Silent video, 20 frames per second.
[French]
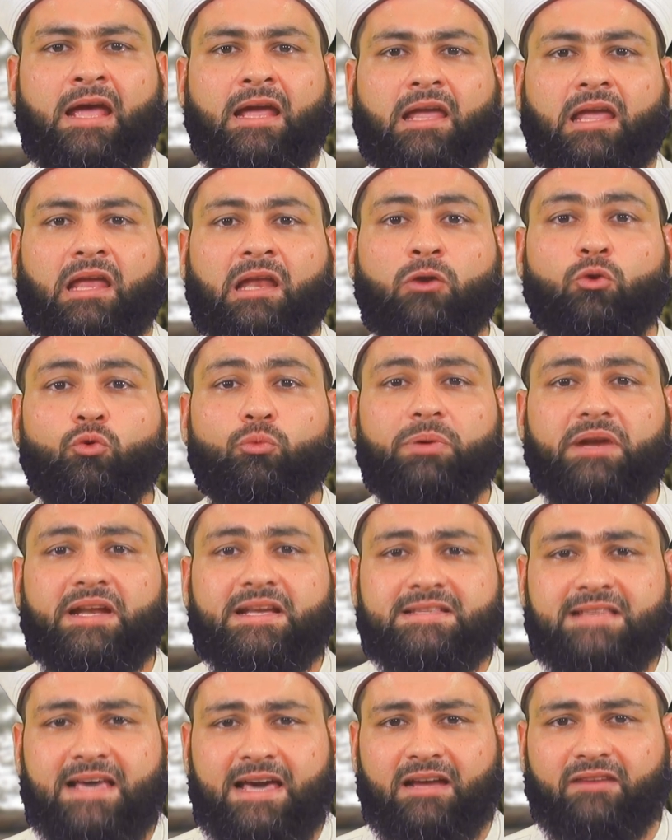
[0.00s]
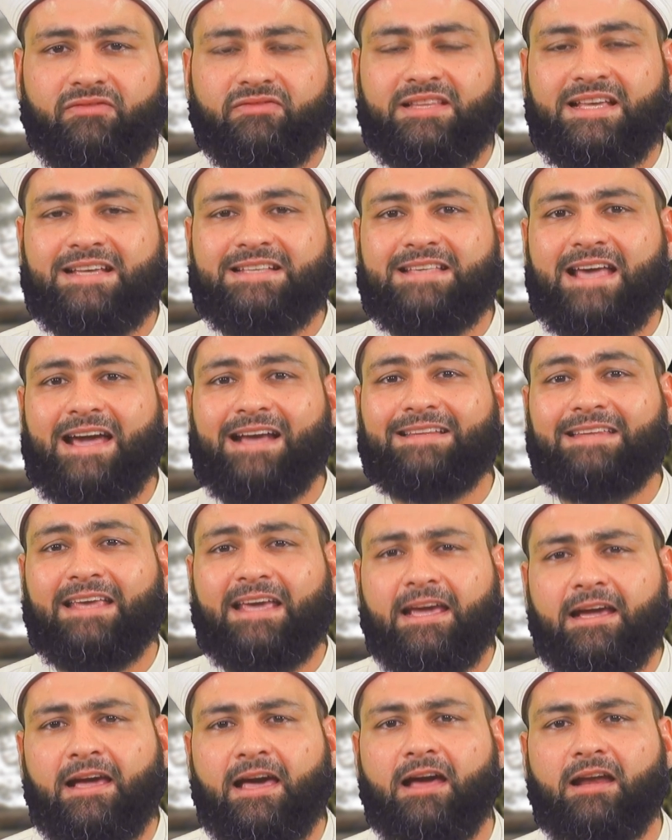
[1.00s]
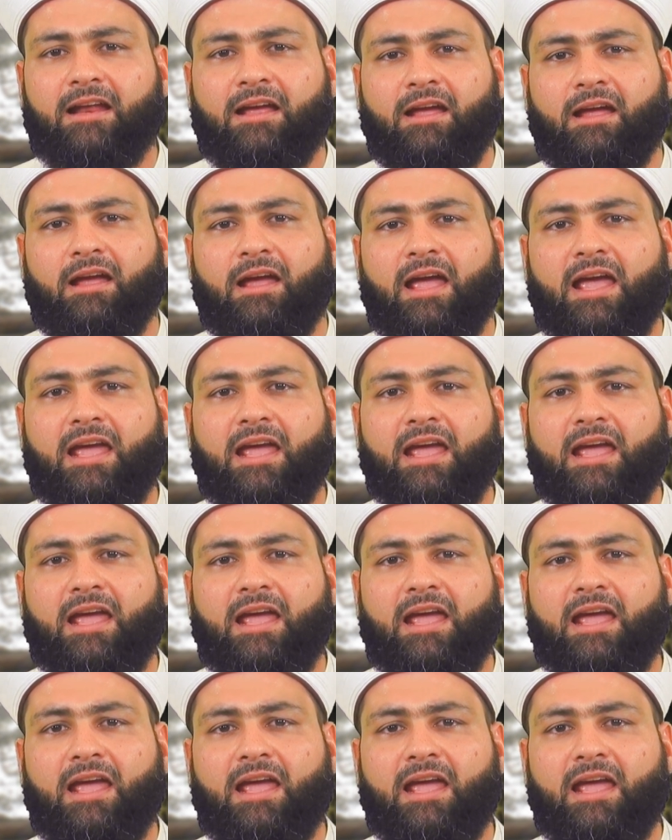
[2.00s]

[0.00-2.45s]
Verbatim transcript: qu'il nous préserve des sectes égarées